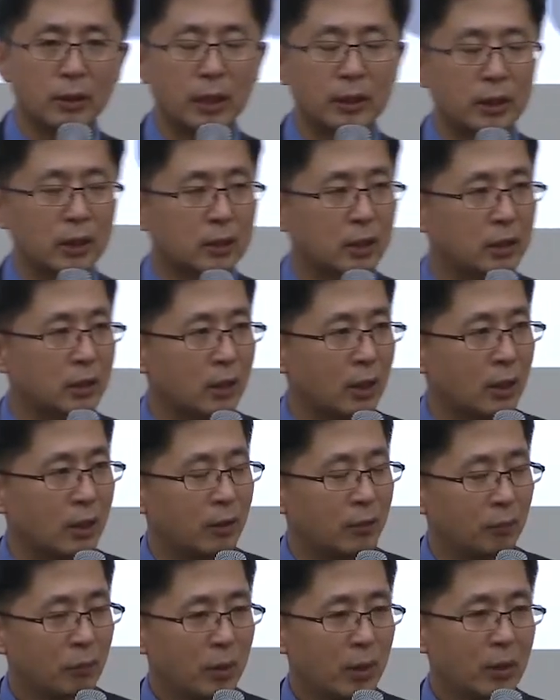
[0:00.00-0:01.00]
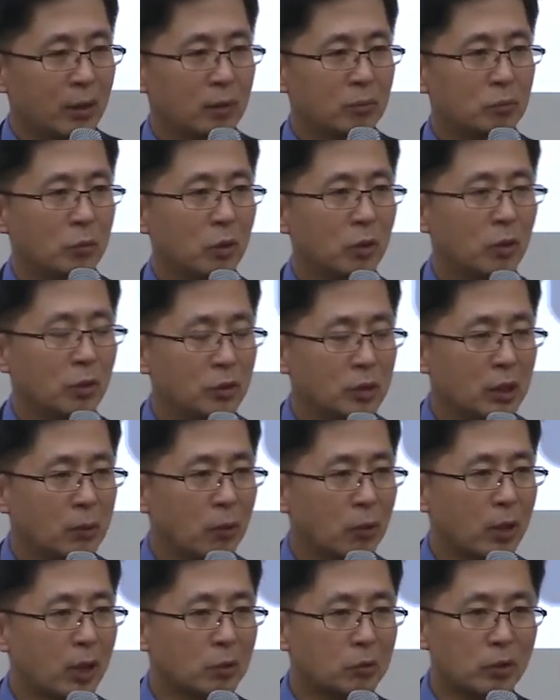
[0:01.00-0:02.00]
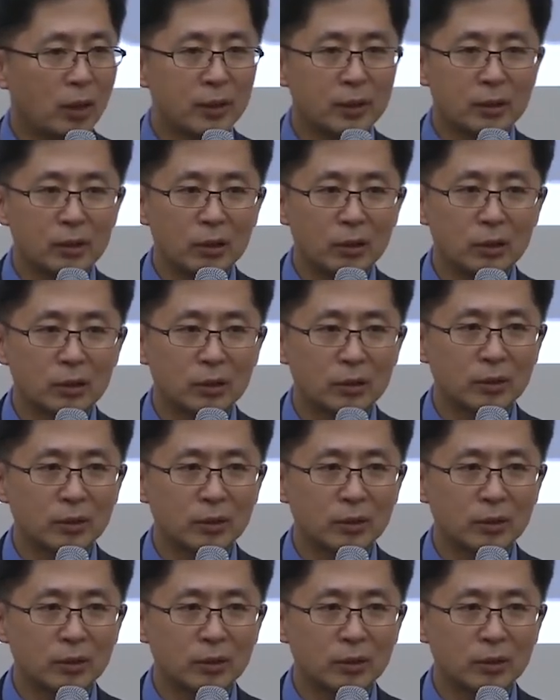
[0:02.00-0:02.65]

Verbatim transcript: 해야 될 텐데 뭐 일본하고 하는 거는